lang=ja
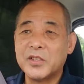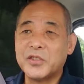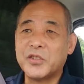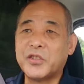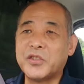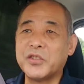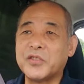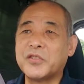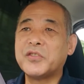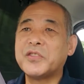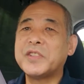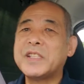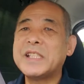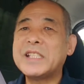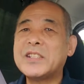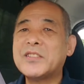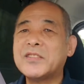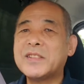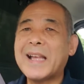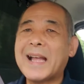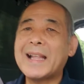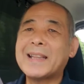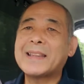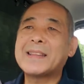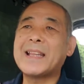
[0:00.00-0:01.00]
日祝
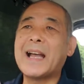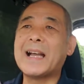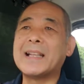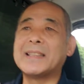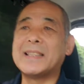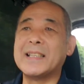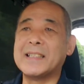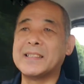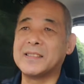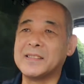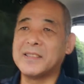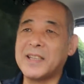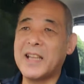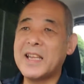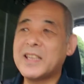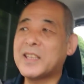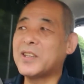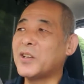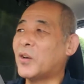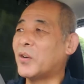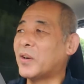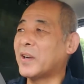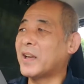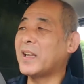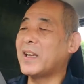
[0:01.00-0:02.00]
日だったんです
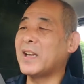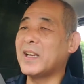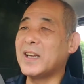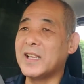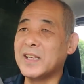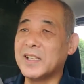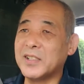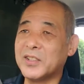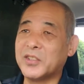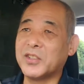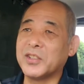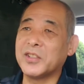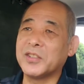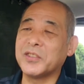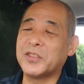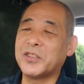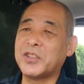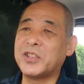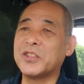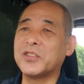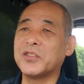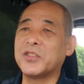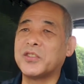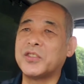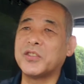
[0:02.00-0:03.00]
ね今日ね祝
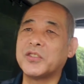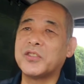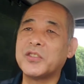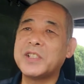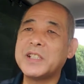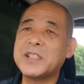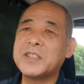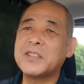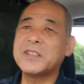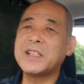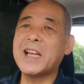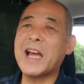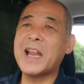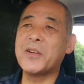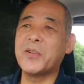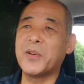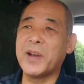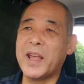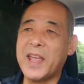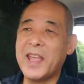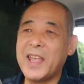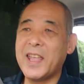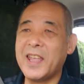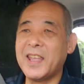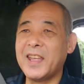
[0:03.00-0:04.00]
日な
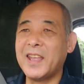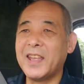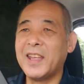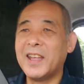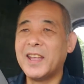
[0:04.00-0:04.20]
のね